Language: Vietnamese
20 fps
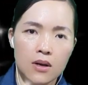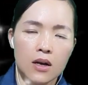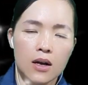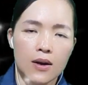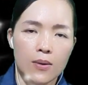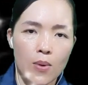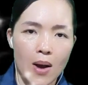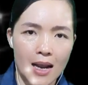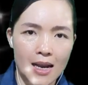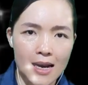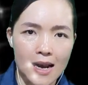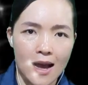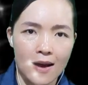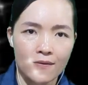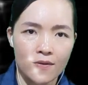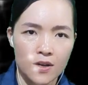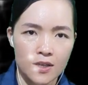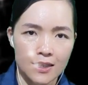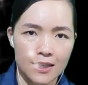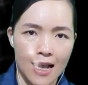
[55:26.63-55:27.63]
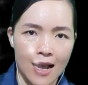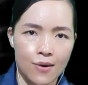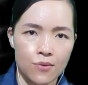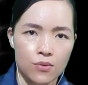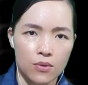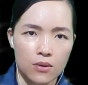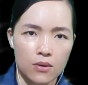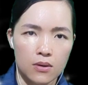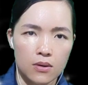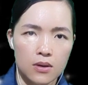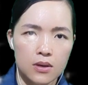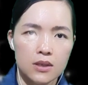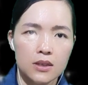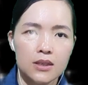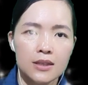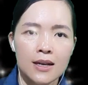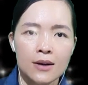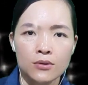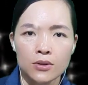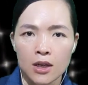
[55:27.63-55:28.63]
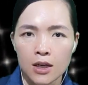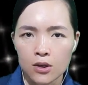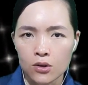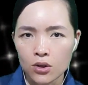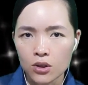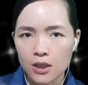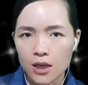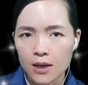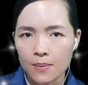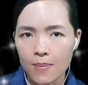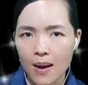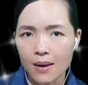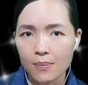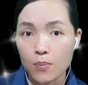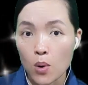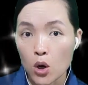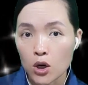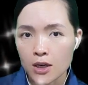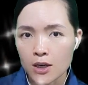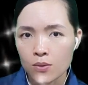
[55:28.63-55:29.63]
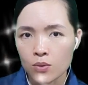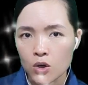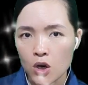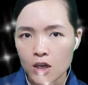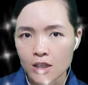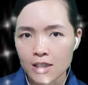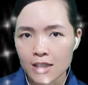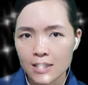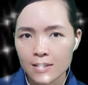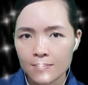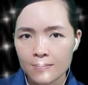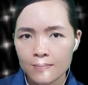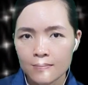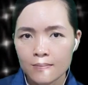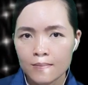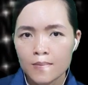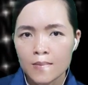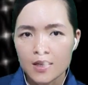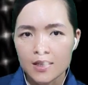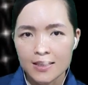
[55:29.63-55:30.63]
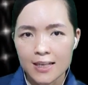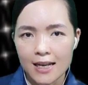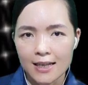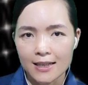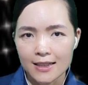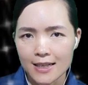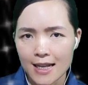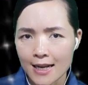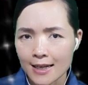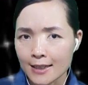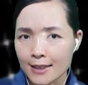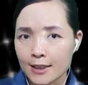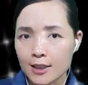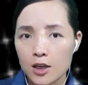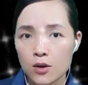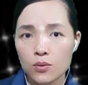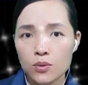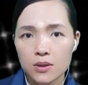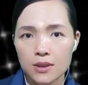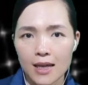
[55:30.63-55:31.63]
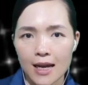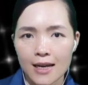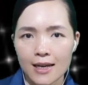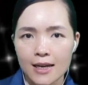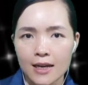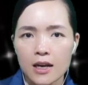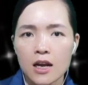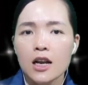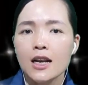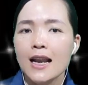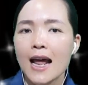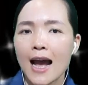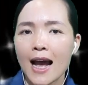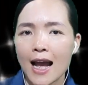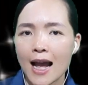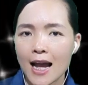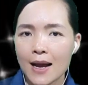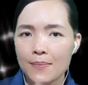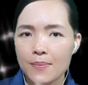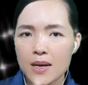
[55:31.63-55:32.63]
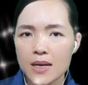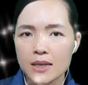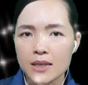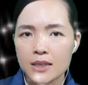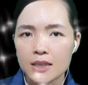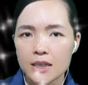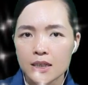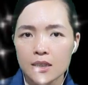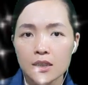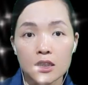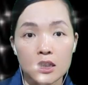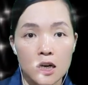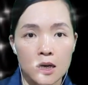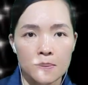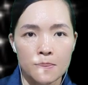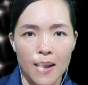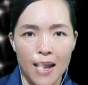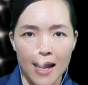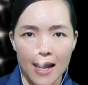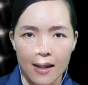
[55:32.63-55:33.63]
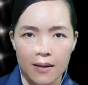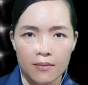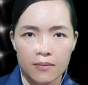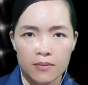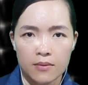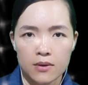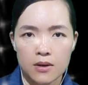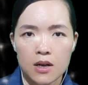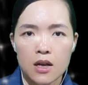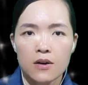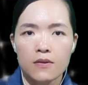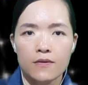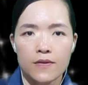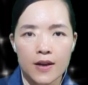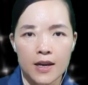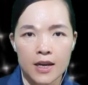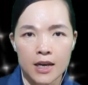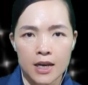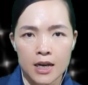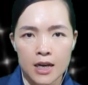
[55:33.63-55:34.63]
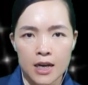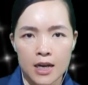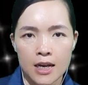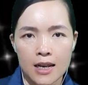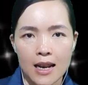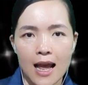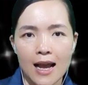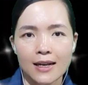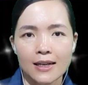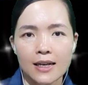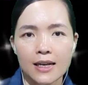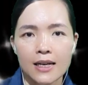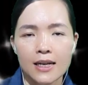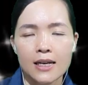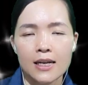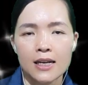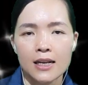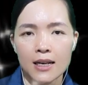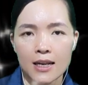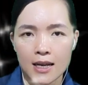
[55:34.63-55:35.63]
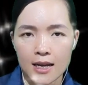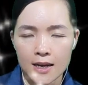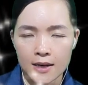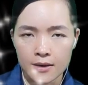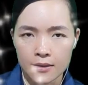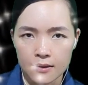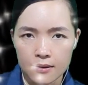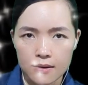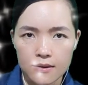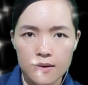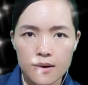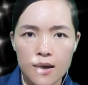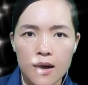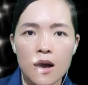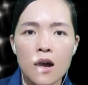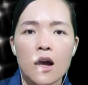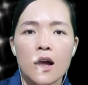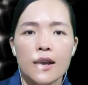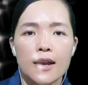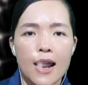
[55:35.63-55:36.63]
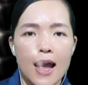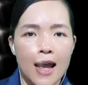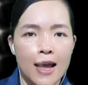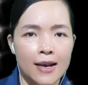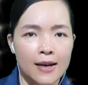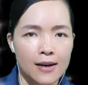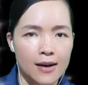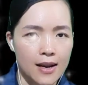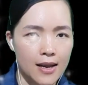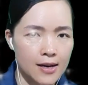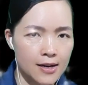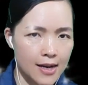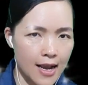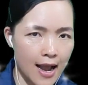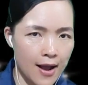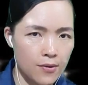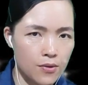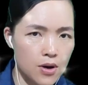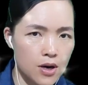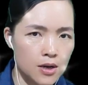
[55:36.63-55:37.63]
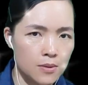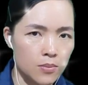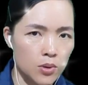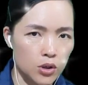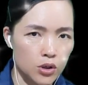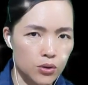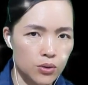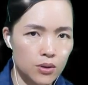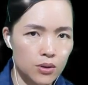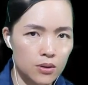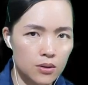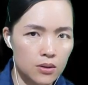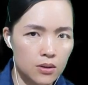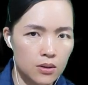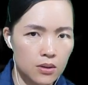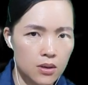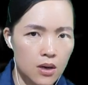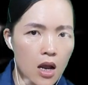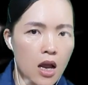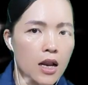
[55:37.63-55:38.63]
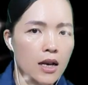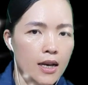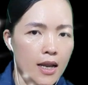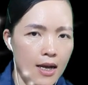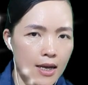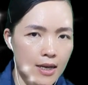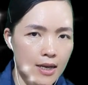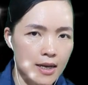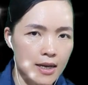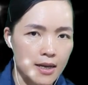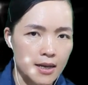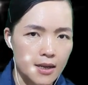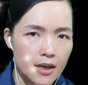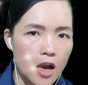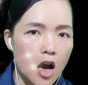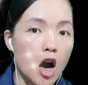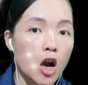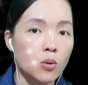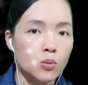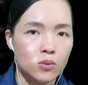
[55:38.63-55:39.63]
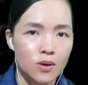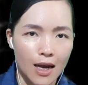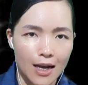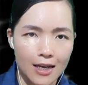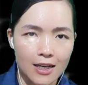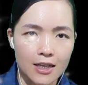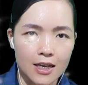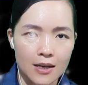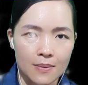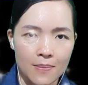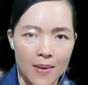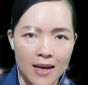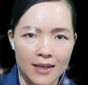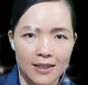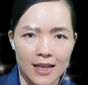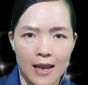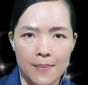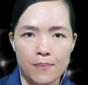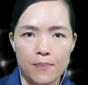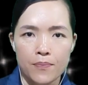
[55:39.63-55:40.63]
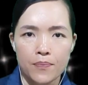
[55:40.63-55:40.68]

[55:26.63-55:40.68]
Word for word: Quái lạ vậy sao? Sao thầy có thể bác bỏ điều đó chứ? Rành rành dấu tay đã minh chứng cơ mà. Vị lang y liền đưa đèn lên cao hơn một chút. Đây, ông hãy nhìn mà xem.